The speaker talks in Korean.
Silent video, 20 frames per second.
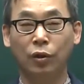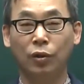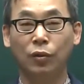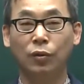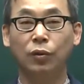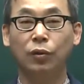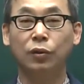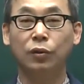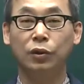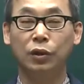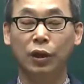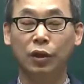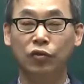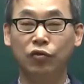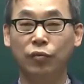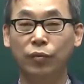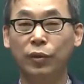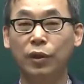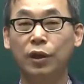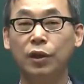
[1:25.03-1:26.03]
또 제
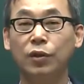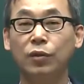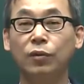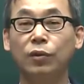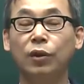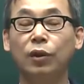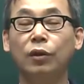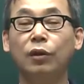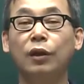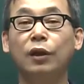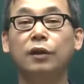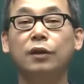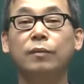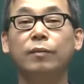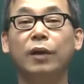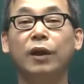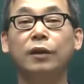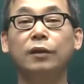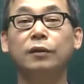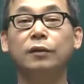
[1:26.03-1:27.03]
주변에서도 여러 가지
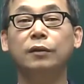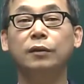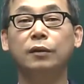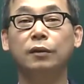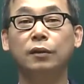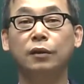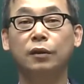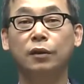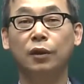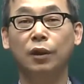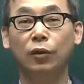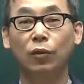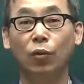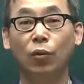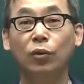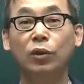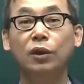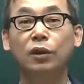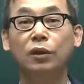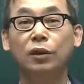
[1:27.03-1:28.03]
많은 그러한
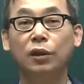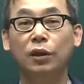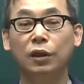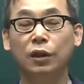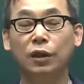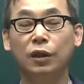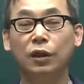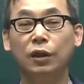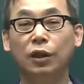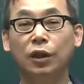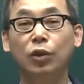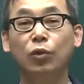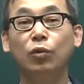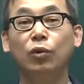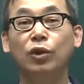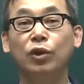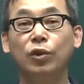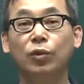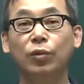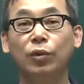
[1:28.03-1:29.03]
논의들이 이,
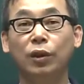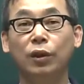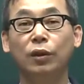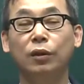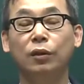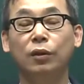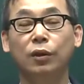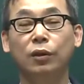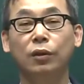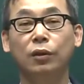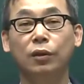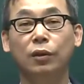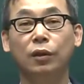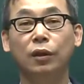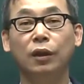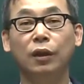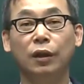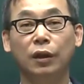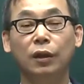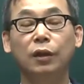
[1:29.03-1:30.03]
루어지고 있는 것들
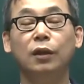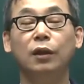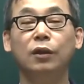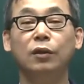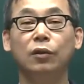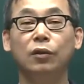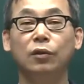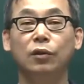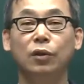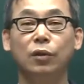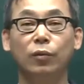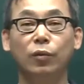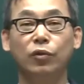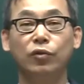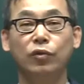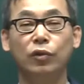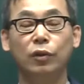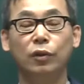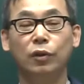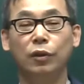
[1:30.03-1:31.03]
이러한 것들을 볼
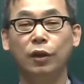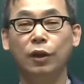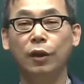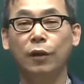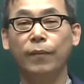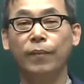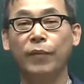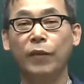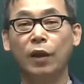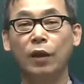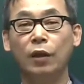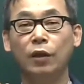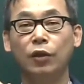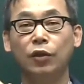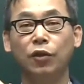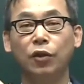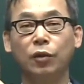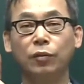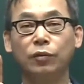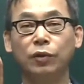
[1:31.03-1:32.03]
수 있는데
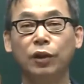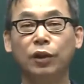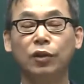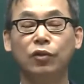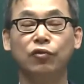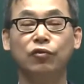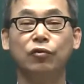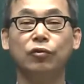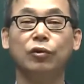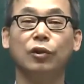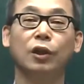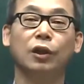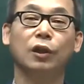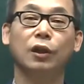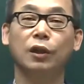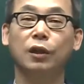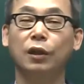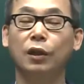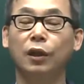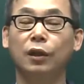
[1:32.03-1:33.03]
여러분에게
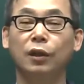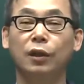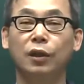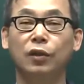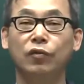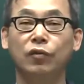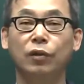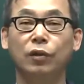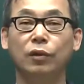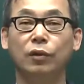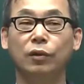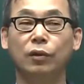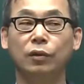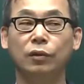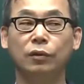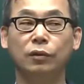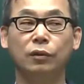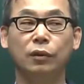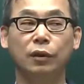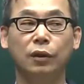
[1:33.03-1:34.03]
중요하게 이야기할 수 있는
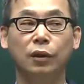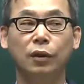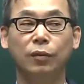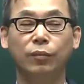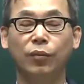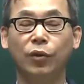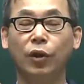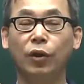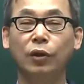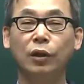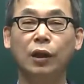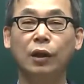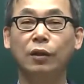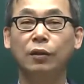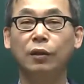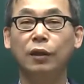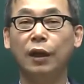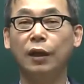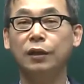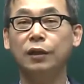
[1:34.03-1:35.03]
건 변한
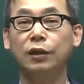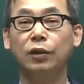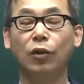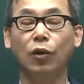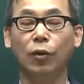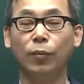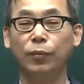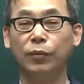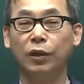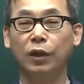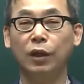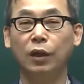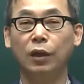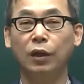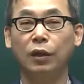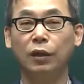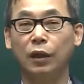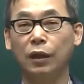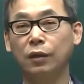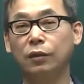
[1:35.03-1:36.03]
건 아직
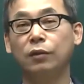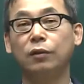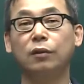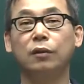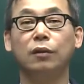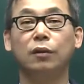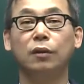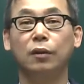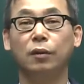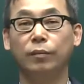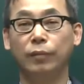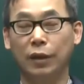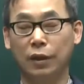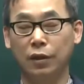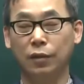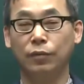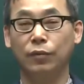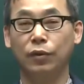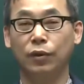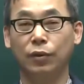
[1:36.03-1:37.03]
없다라는 것을
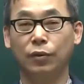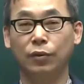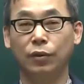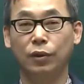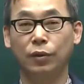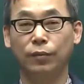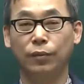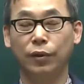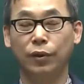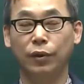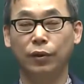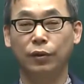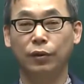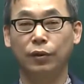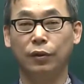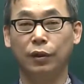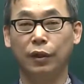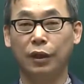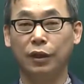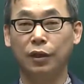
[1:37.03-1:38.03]
말씀드리고
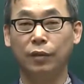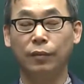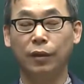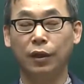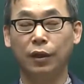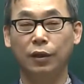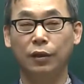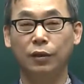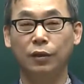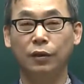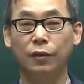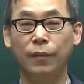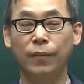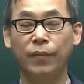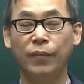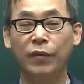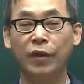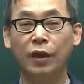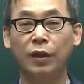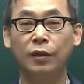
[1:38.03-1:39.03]
싶어요. 다시 말해서
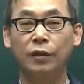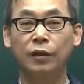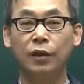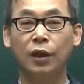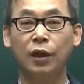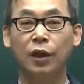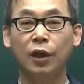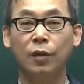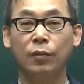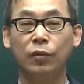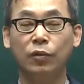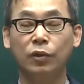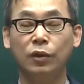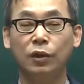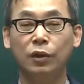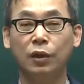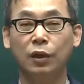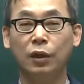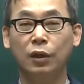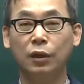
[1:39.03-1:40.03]

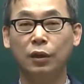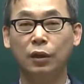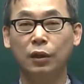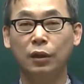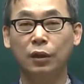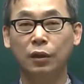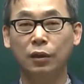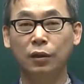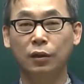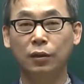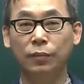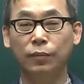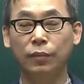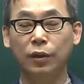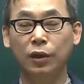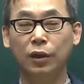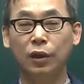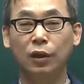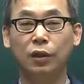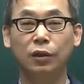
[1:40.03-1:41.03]
사회복지사
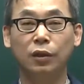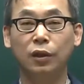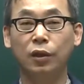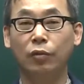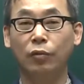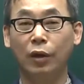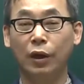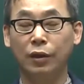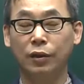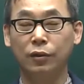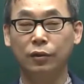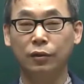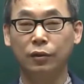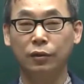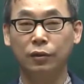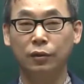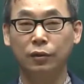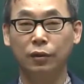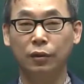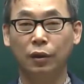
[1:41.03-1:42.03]
1급이라는 이
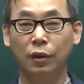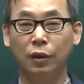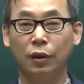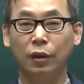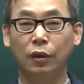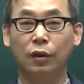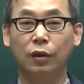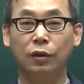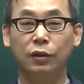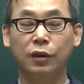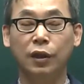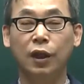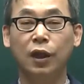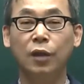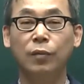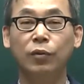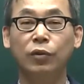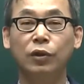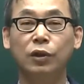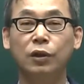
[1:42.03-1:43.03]
과정은 어,
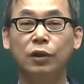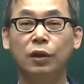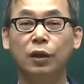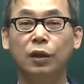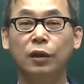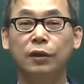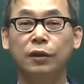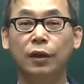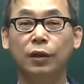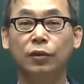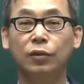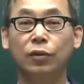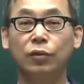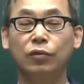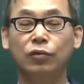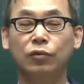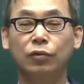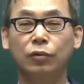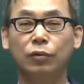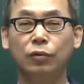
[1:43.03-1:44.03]
사회복지사
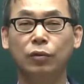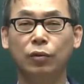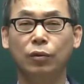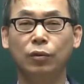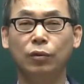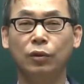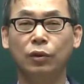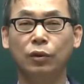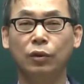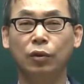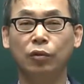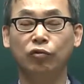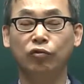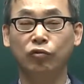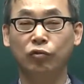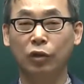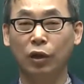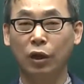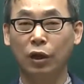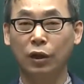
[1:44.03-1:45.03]
자격증으로는
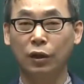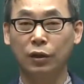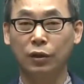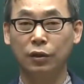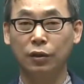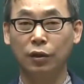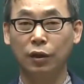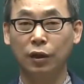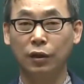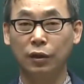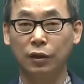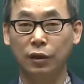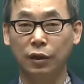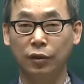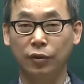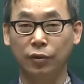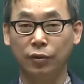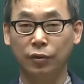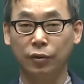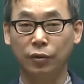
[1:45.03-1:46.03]
국가가 인정하는
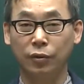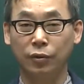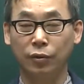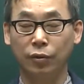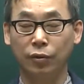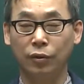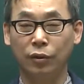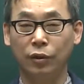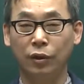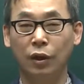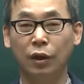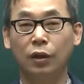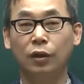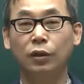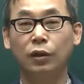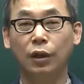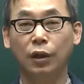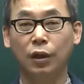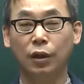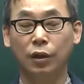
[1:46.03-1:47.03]
자격증으로는
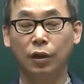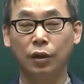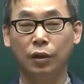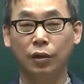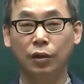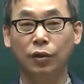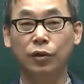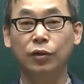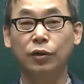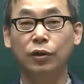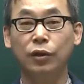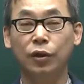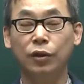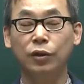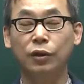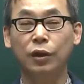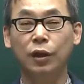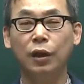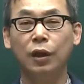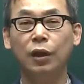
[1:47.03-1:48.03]
예, 현,
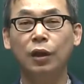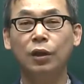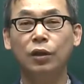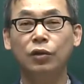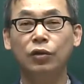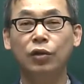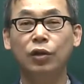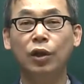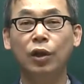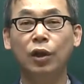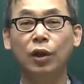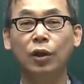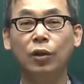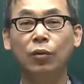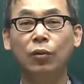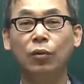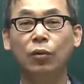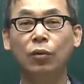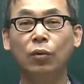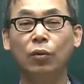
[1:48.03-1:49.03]
현재
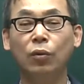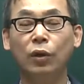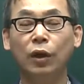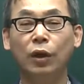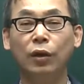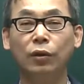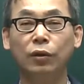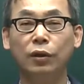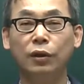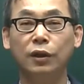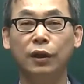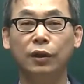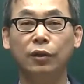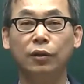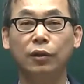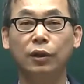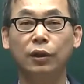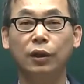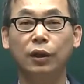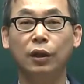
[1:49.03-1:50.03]
최고의 어떤
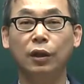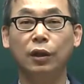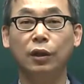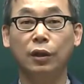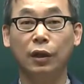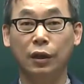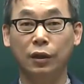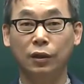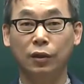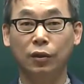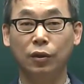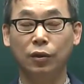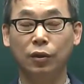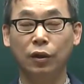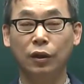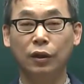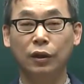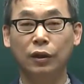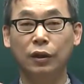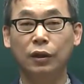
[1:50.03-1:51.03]
자격이다라는 것,
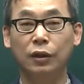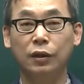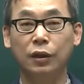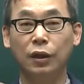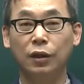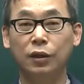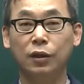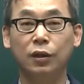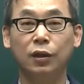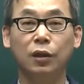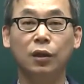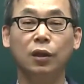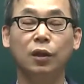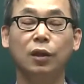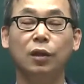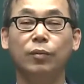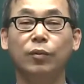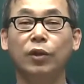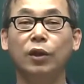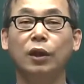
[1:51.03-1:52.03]
이 사실이
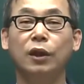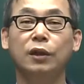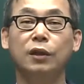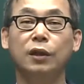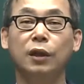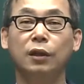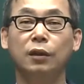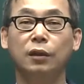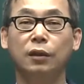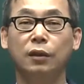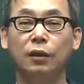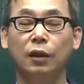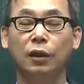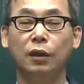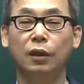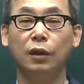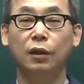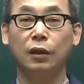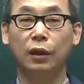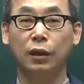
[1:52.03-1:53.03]
변하지
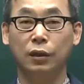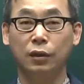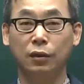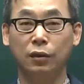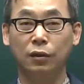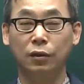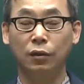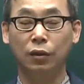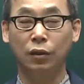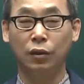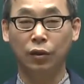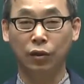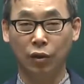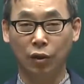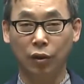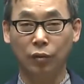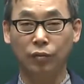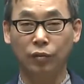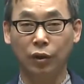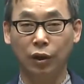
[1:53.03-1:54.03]
않는다라는 것
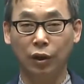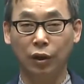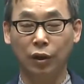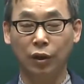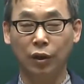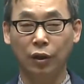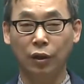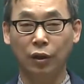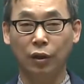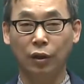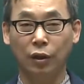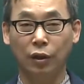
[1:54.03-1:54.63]
여러분에게